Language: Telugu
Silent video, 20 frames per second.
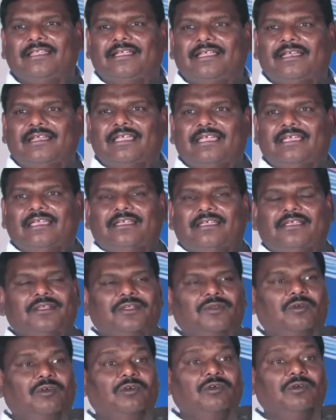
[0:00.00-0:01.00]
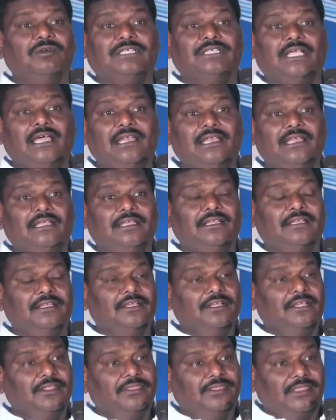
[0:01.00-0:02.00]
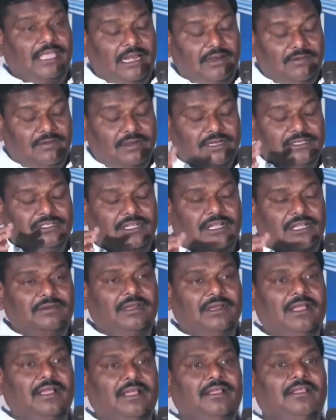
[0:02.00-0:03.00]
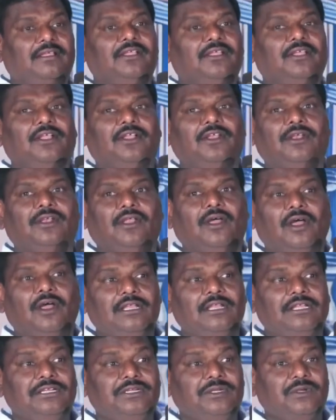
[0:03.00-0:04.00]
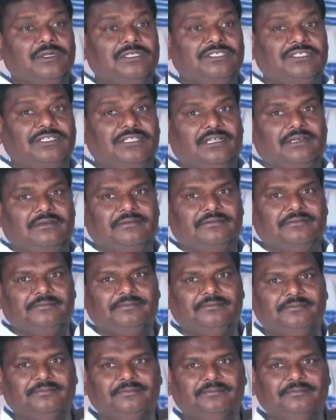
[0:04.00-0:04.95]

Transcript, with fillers: నా దగ్గరికి ఒక్కోసారి తెల్లవారుజామున నాలుగింటికి వస్తారు